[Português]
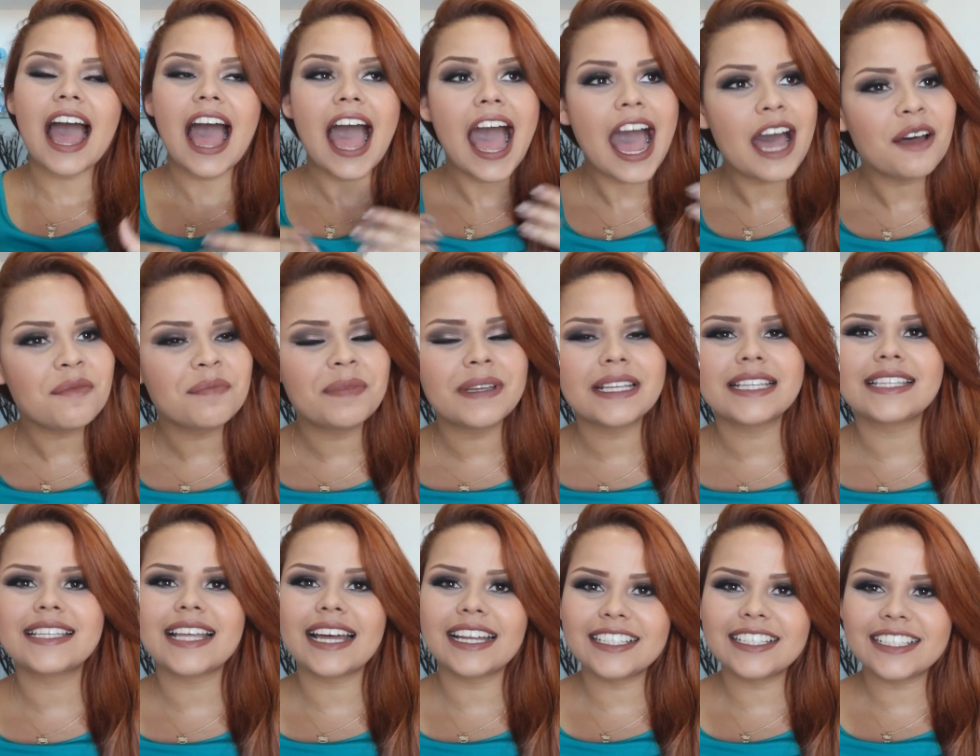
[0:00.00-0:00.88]

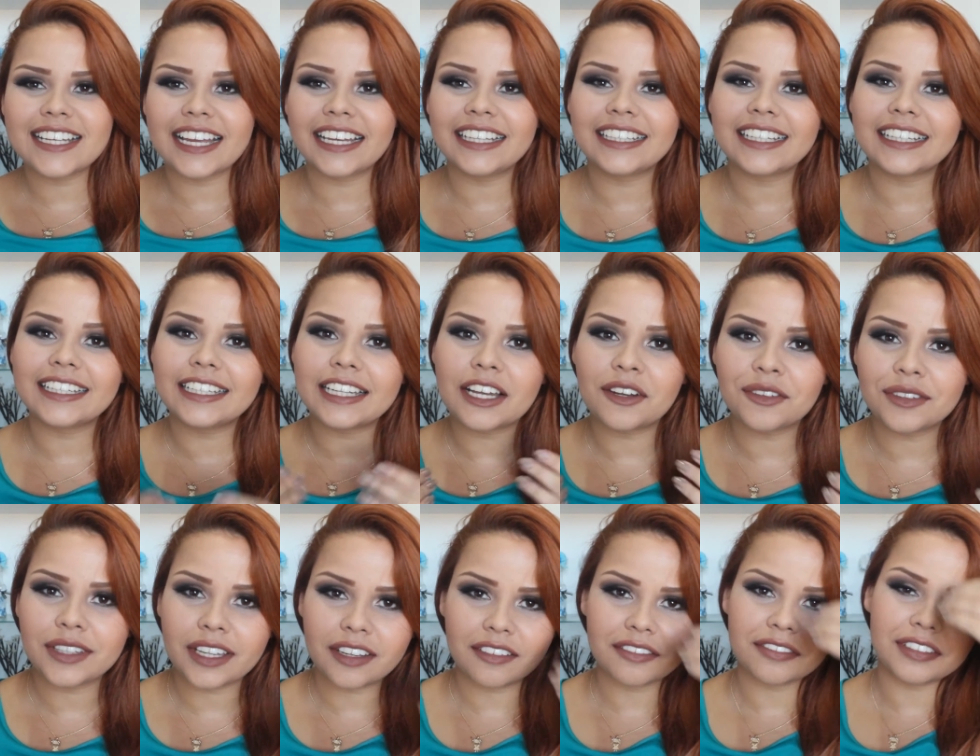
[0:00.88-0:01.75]
Apesar de ainda
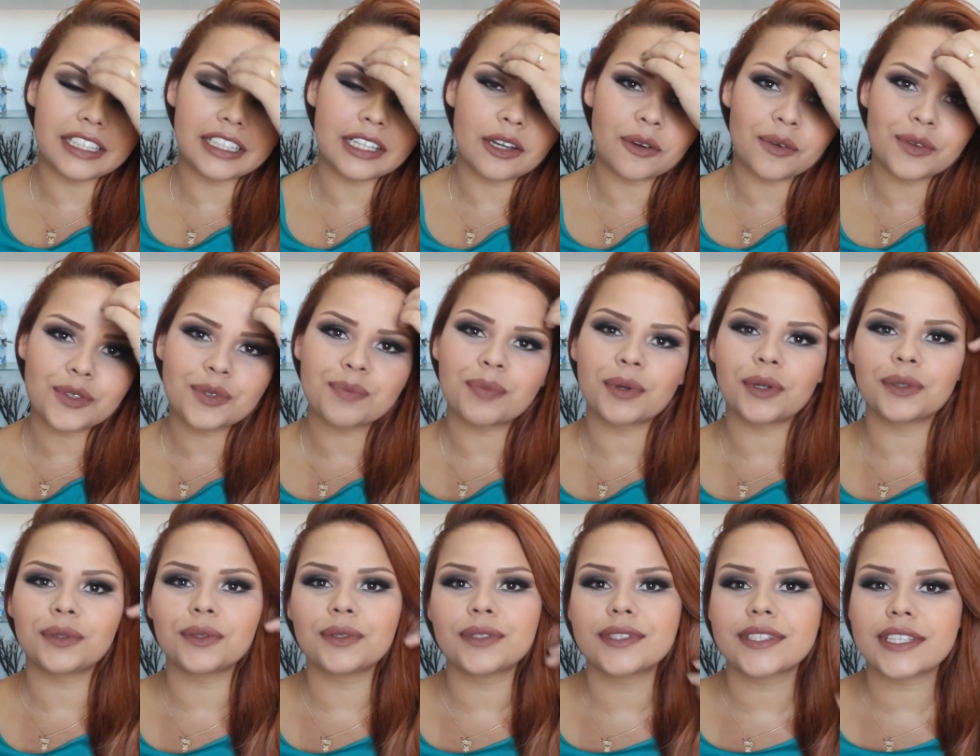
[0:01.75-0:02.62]
não ter vindo alguns
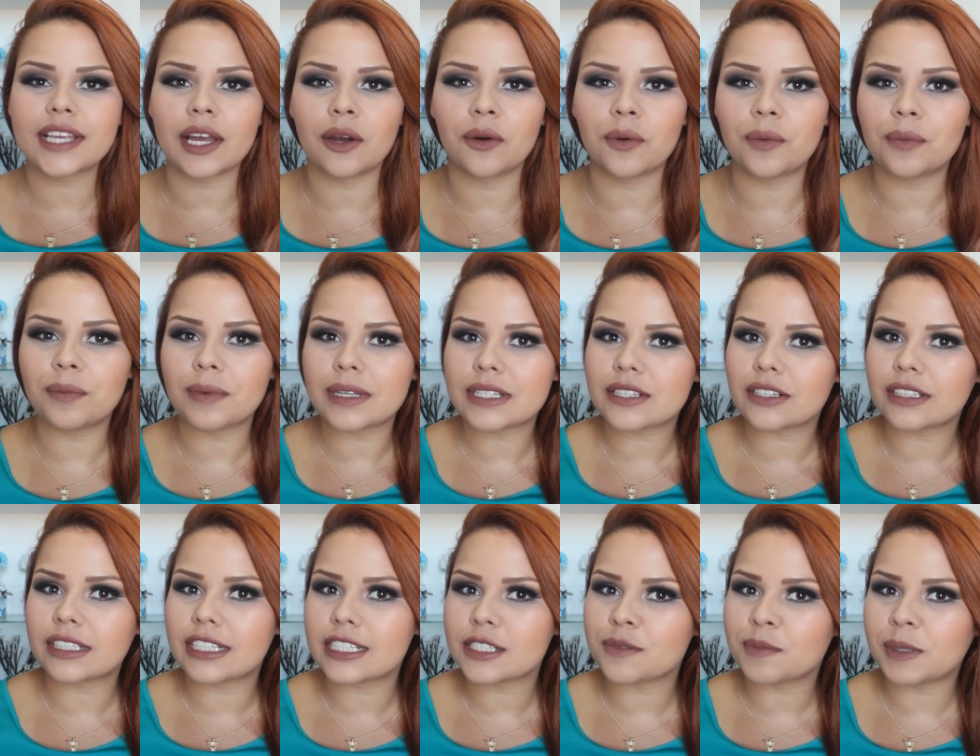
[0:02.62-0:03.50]
produtos que algumas
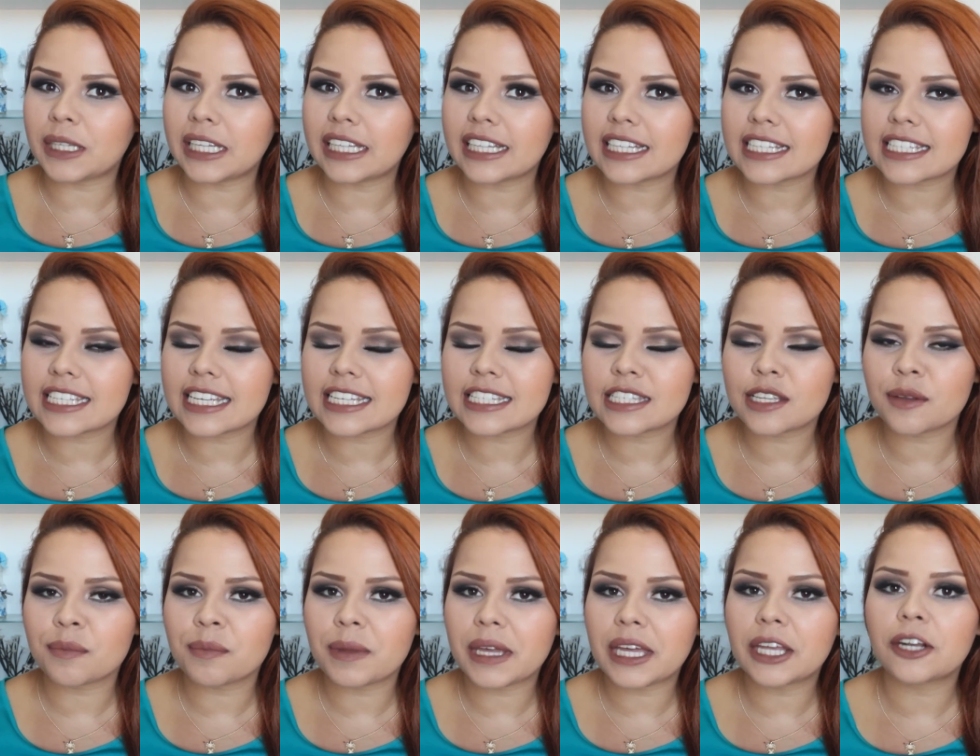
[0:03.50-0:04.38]
outras meninas
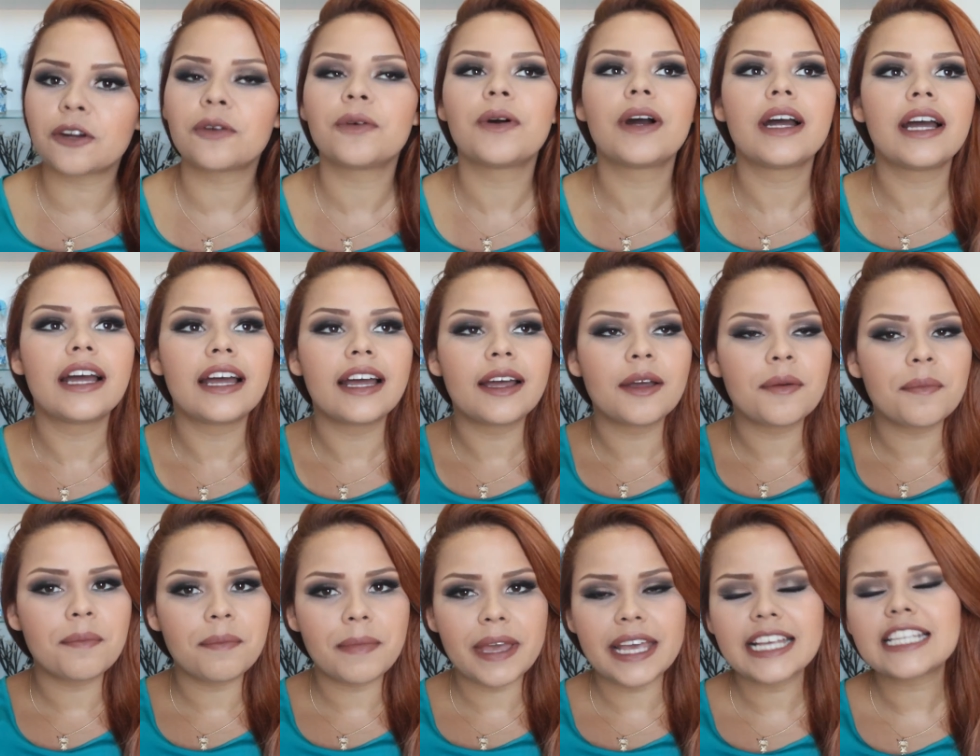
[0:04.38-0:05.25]
receberam,
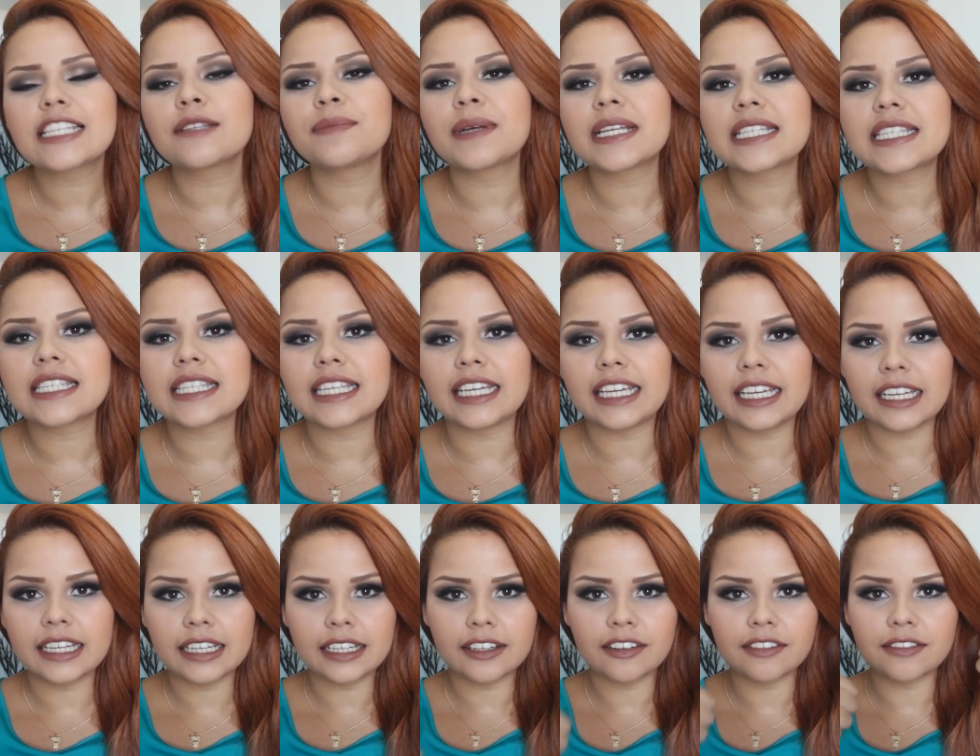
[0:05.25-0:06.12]
mesmo
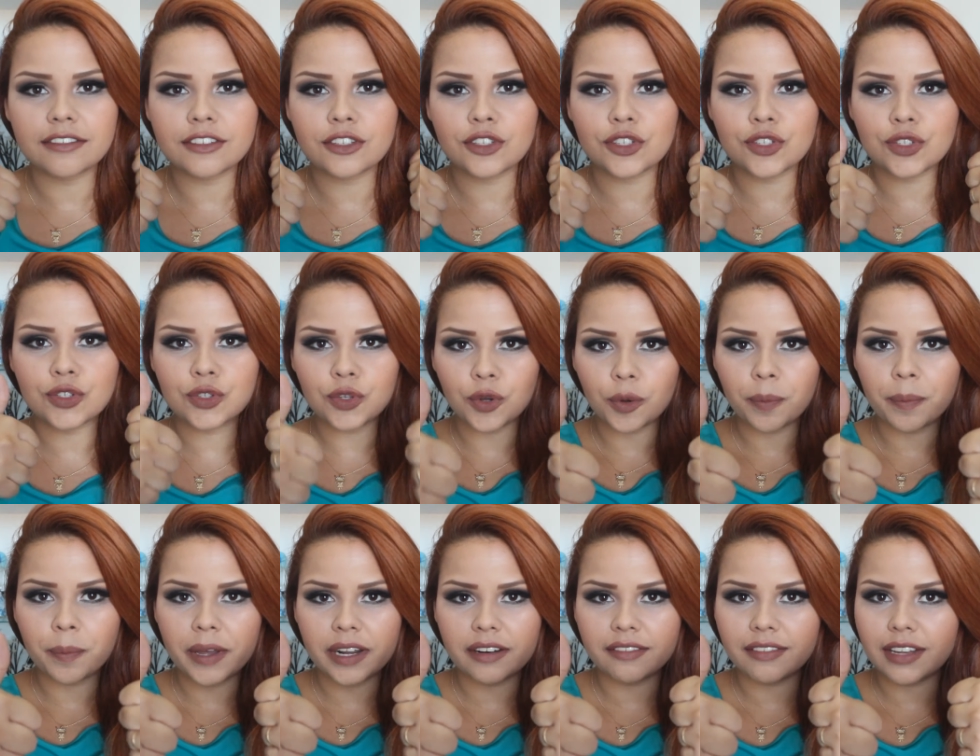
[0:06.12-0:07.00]
assim,
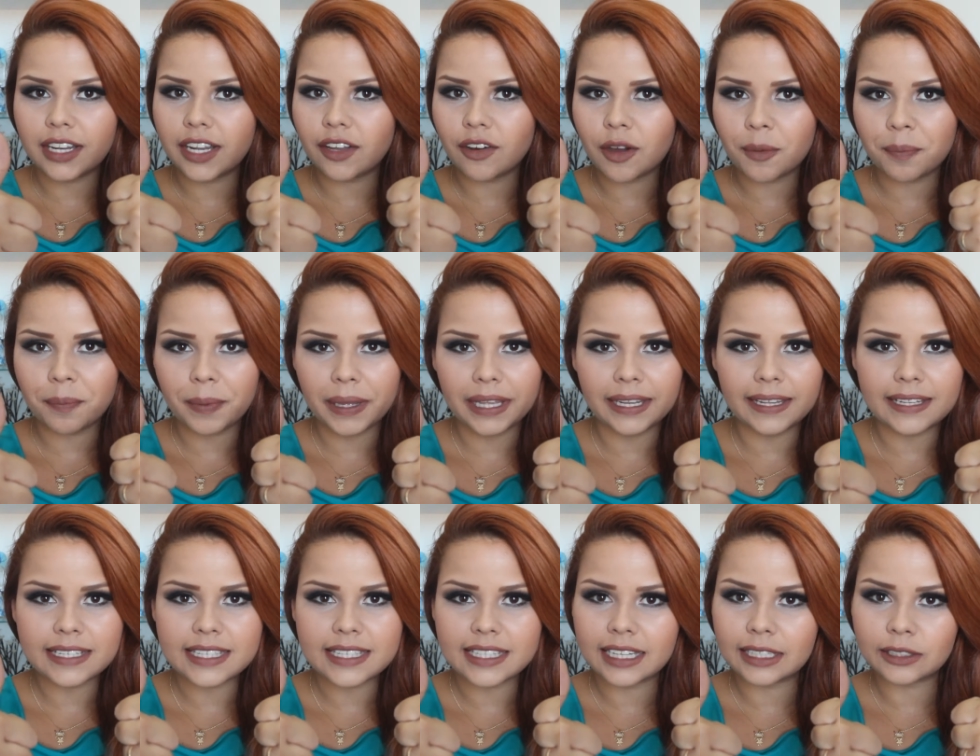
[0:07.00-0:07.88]
super valeu a
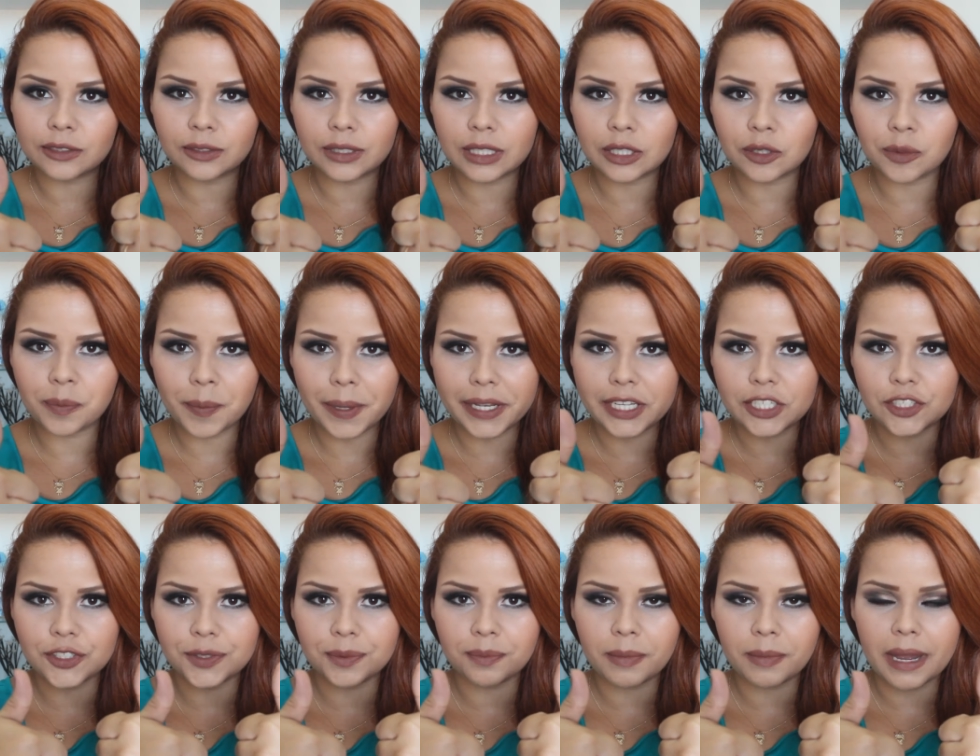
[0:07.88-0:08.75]
pena a assinatura do
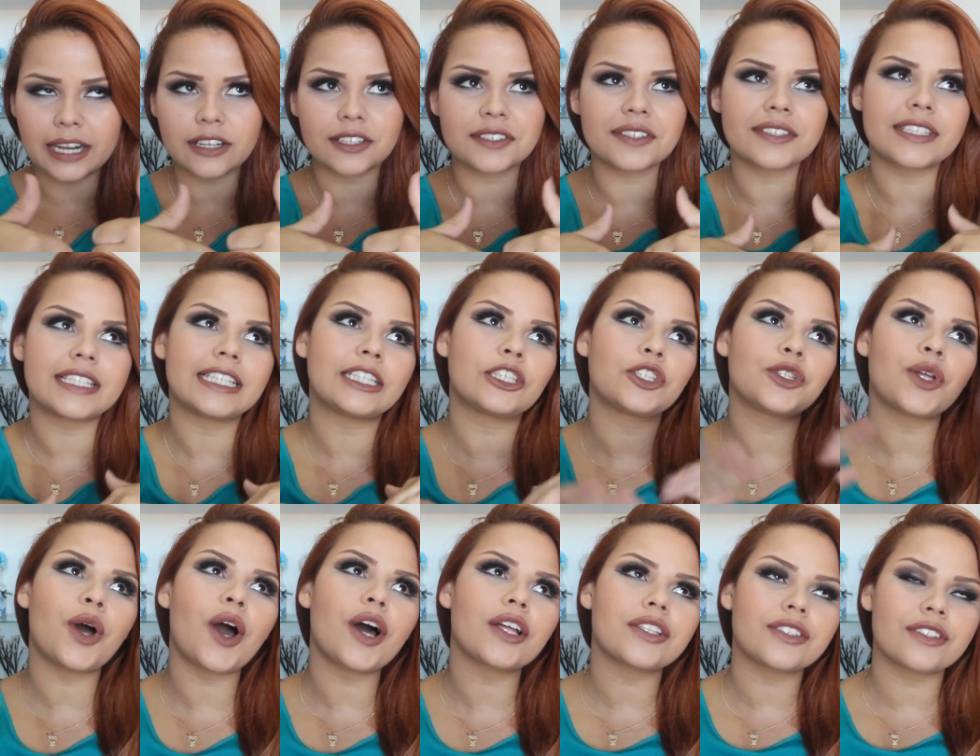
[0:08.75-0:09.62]
mês de março. Se
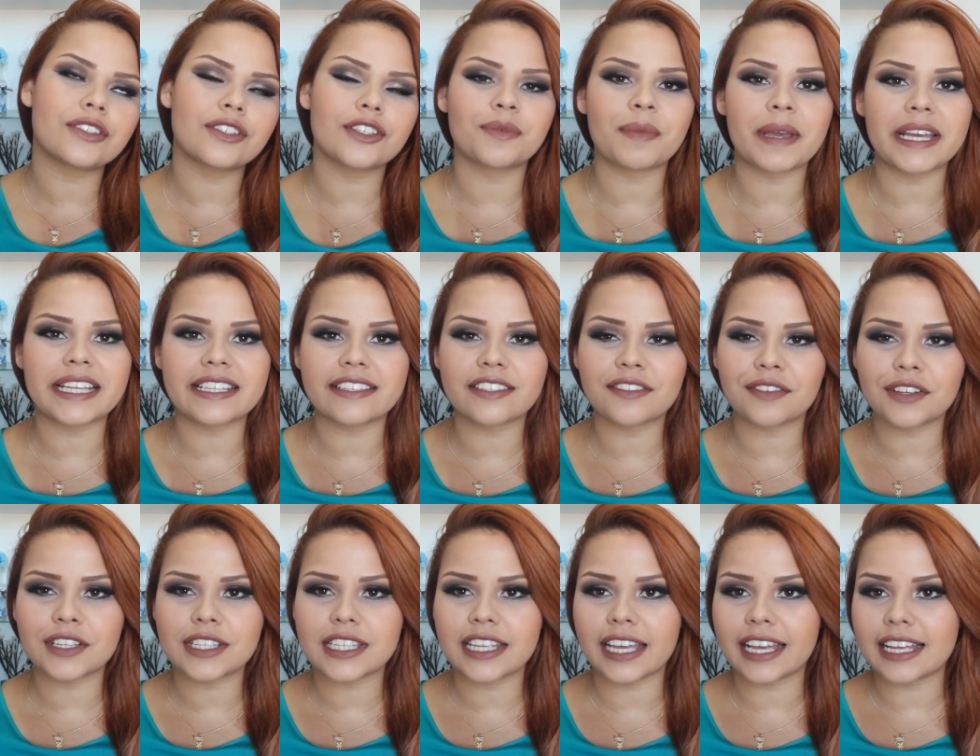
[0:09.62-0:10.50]
todos os meses
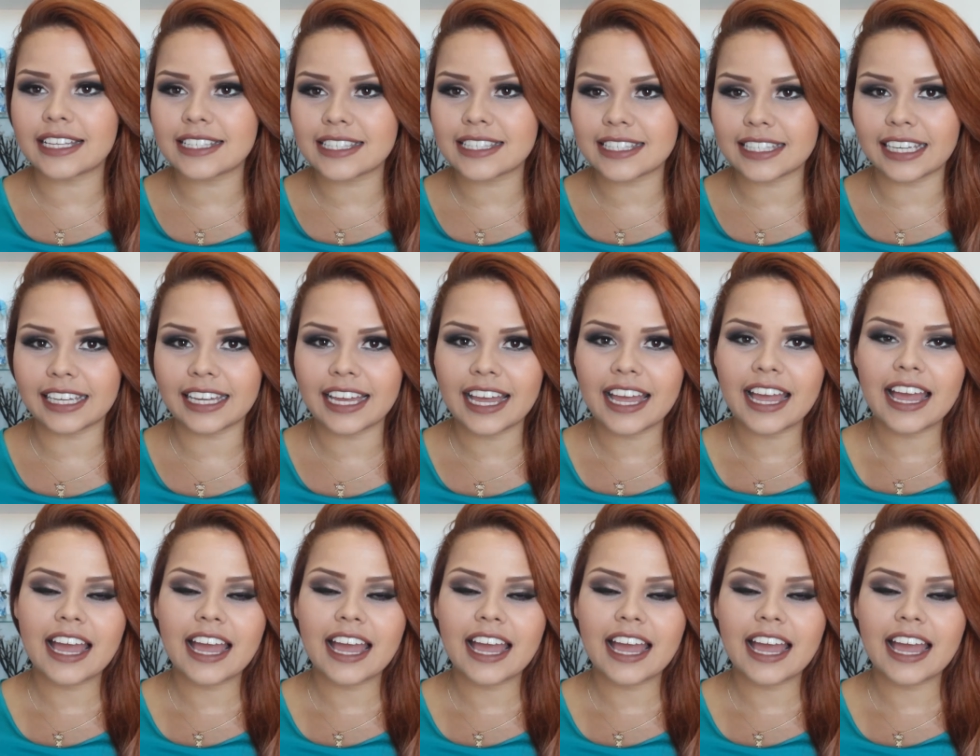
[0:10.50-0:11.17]
fossem assim,